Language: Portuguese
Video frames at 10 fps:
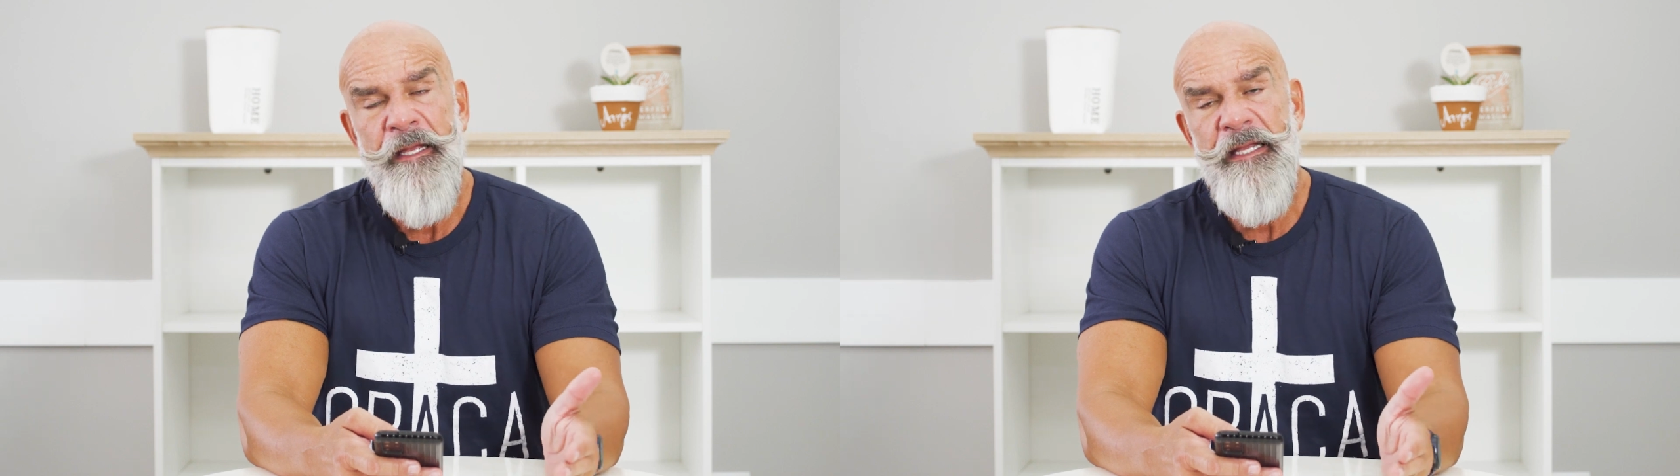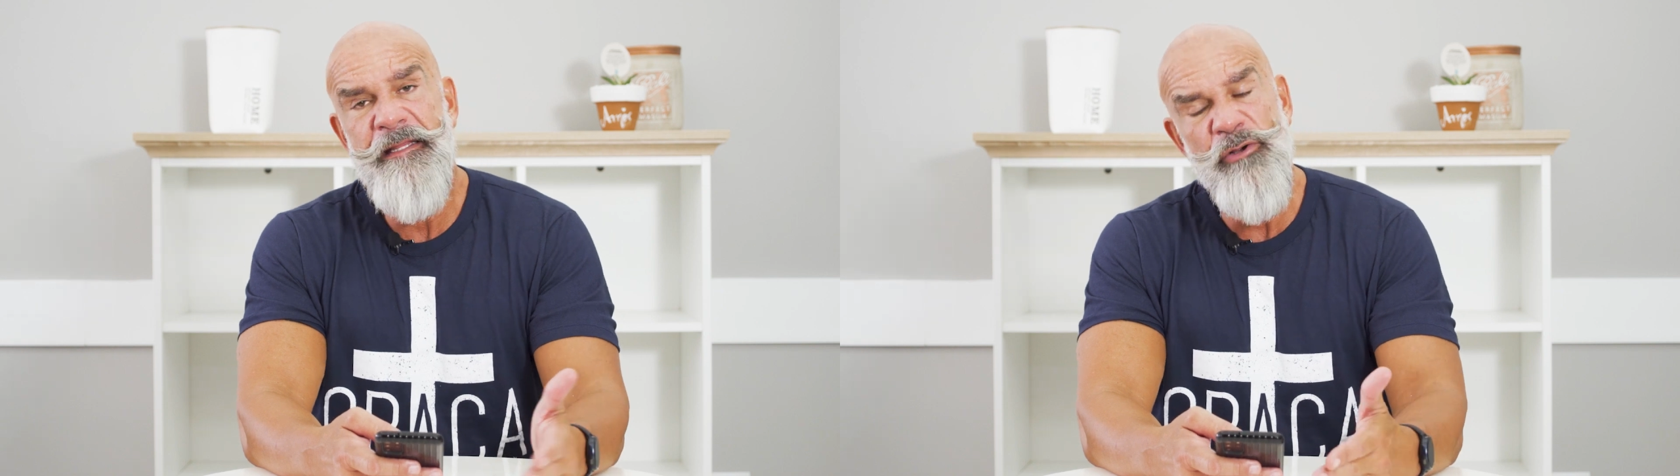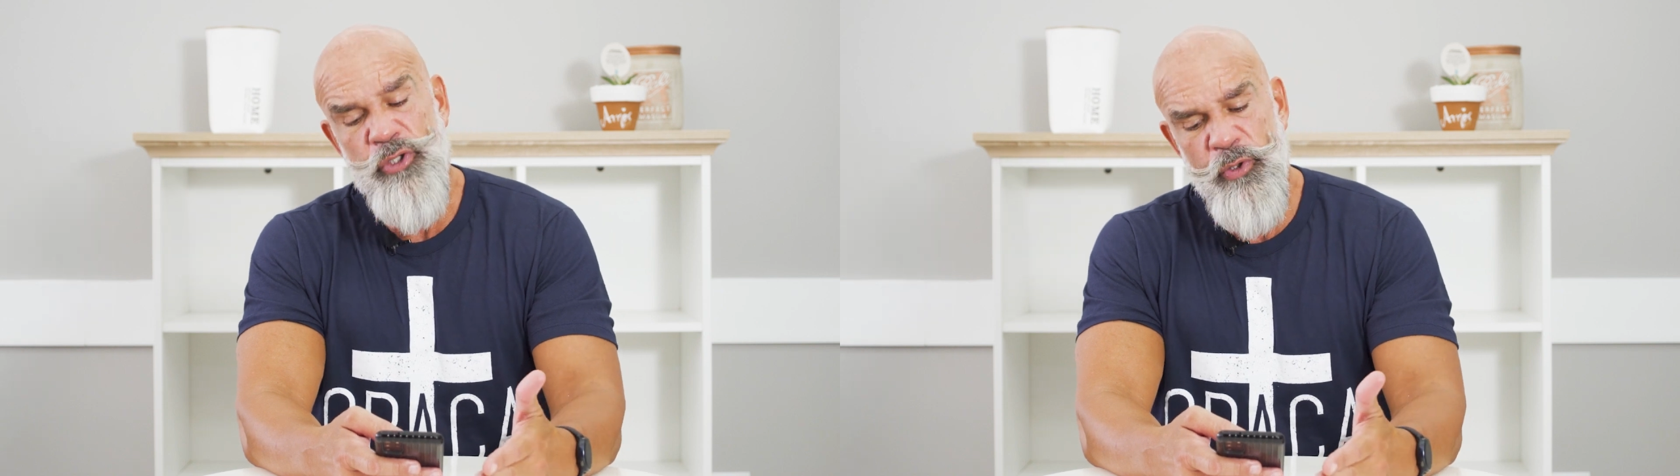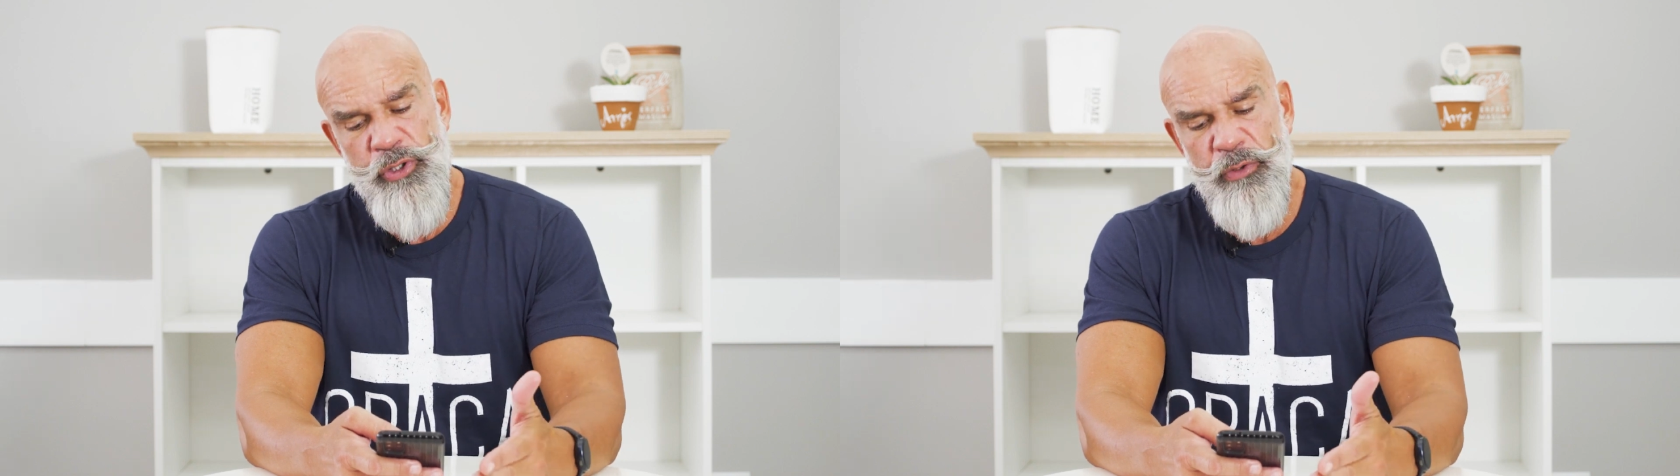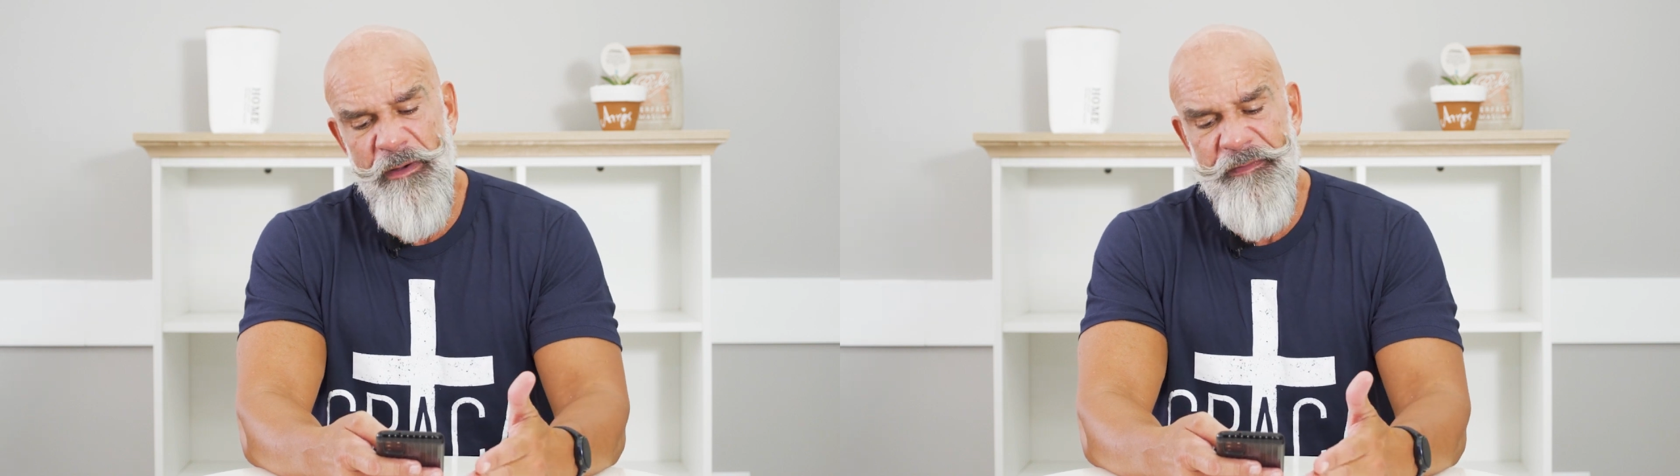e Deus
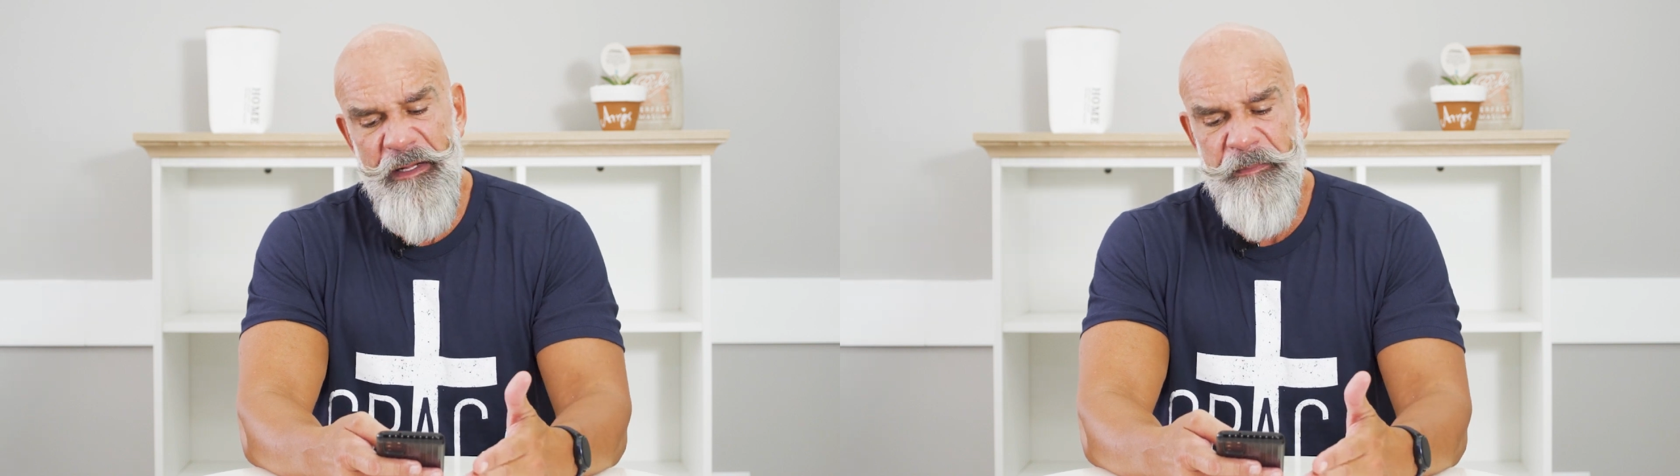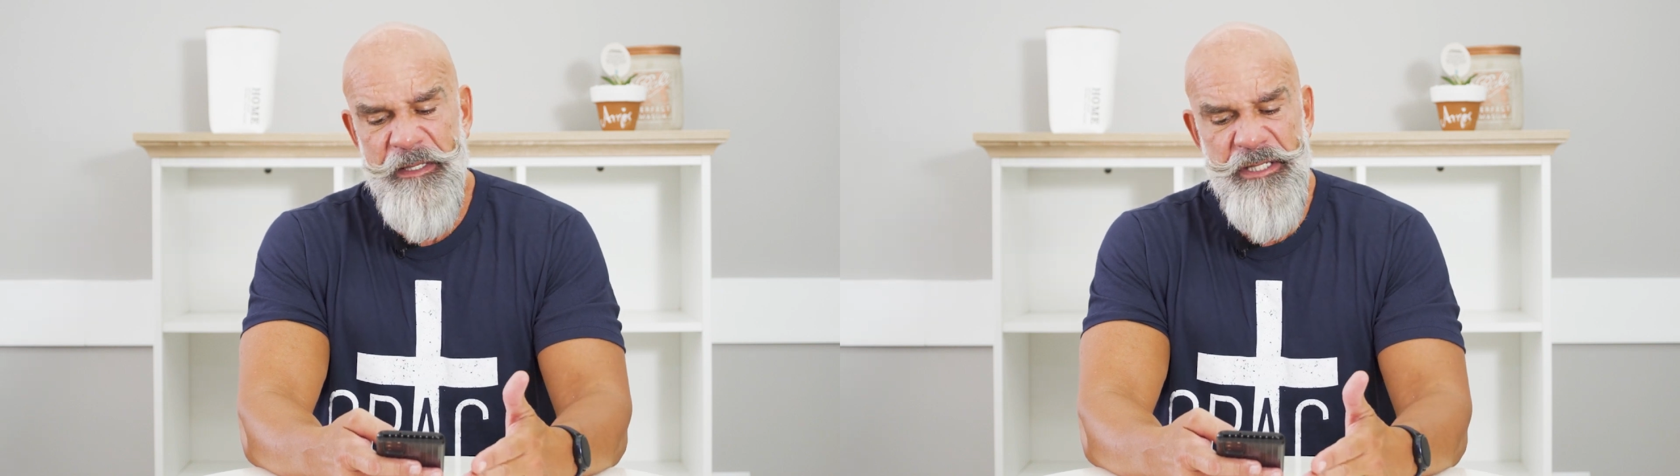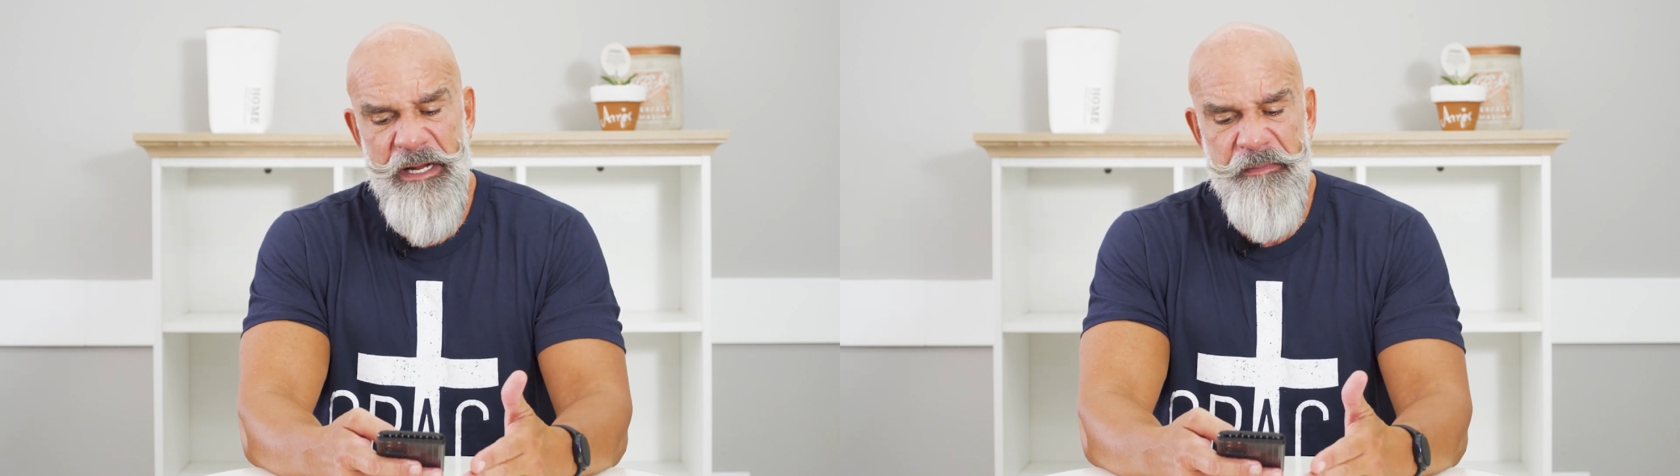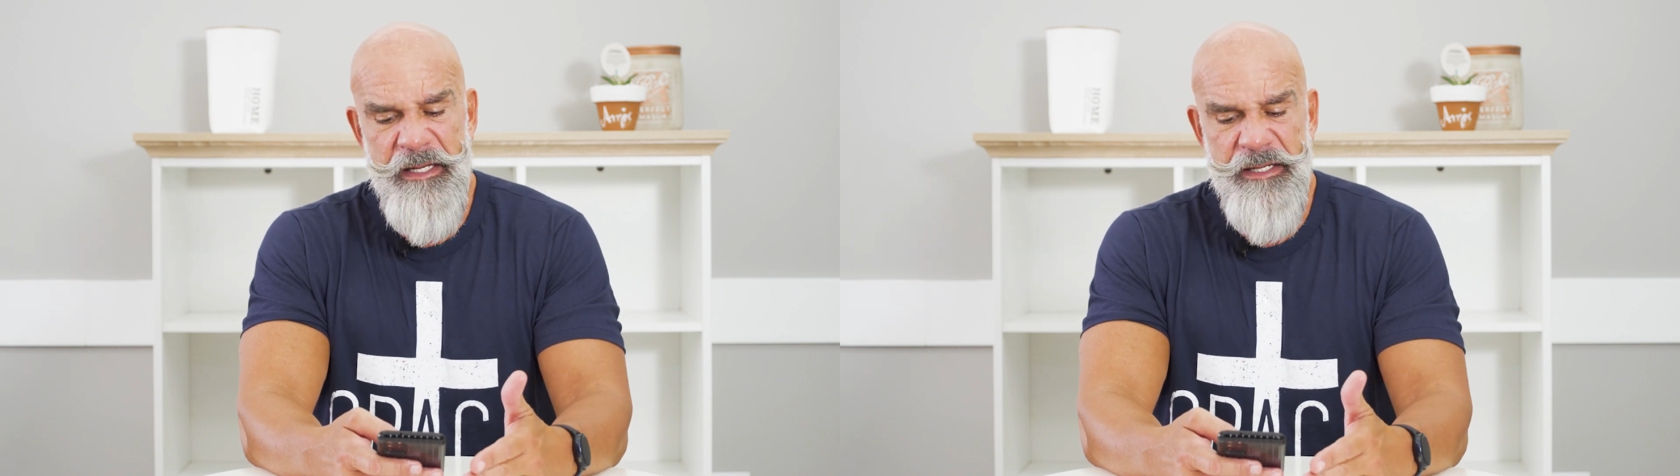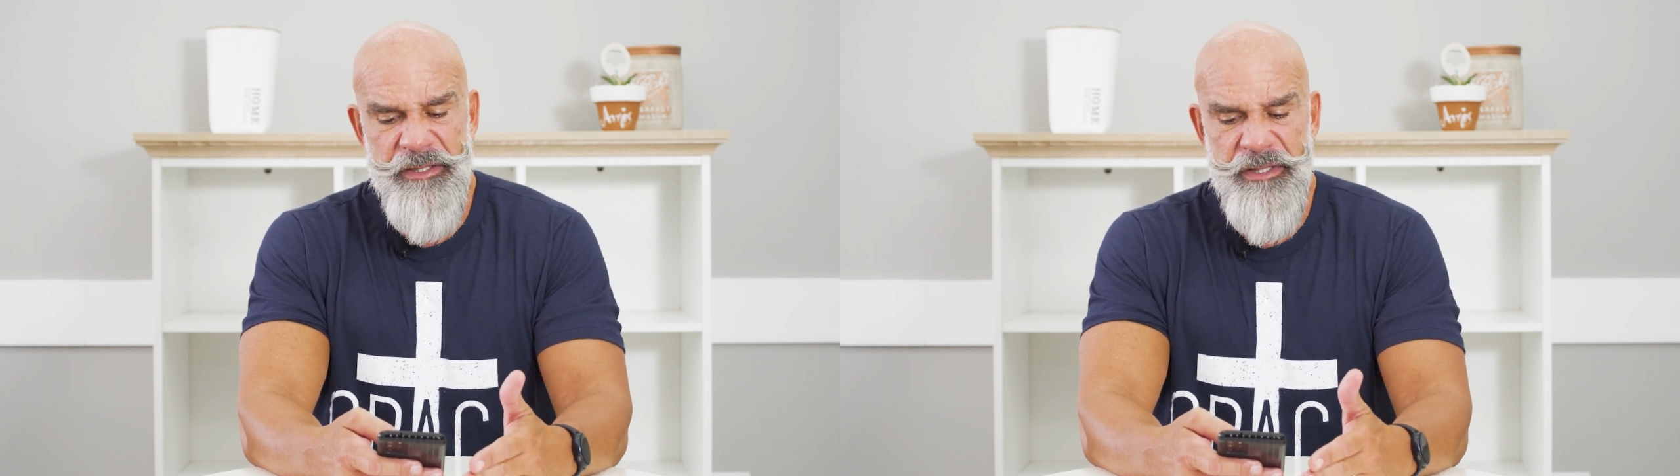continua falando para
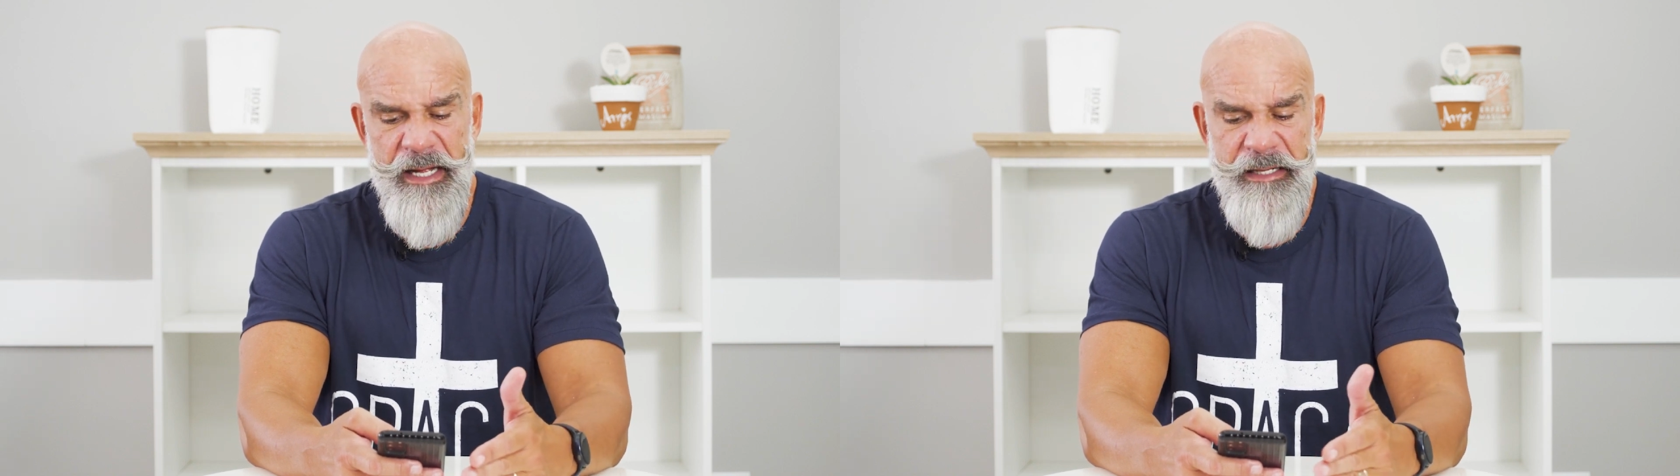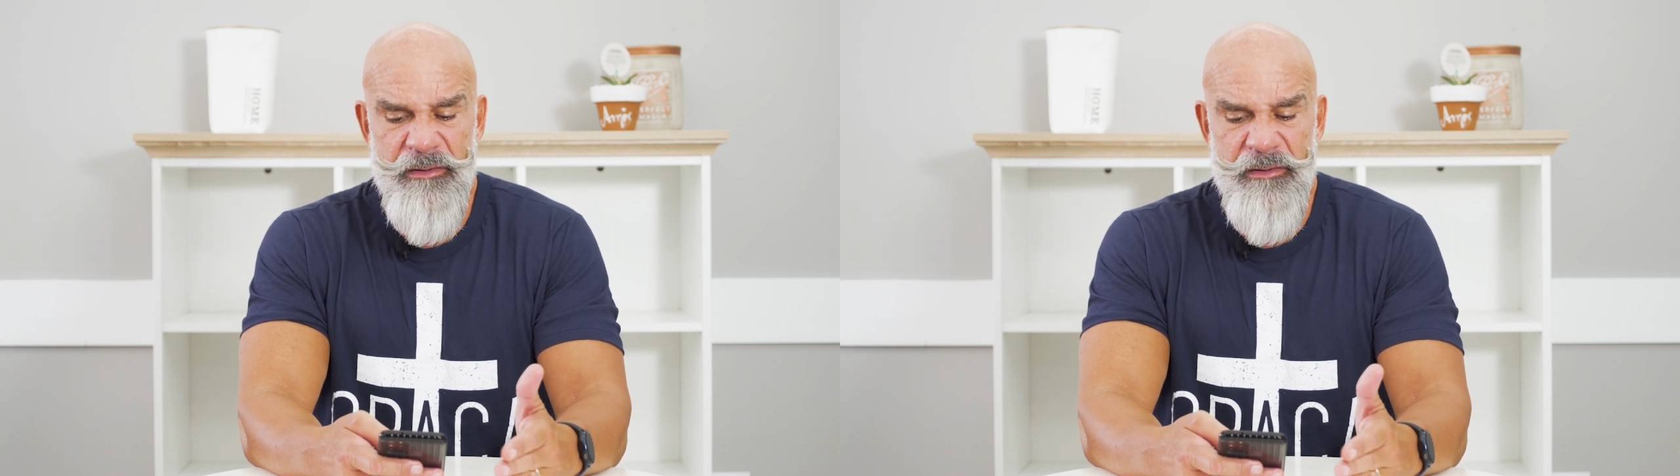Jeremias, né?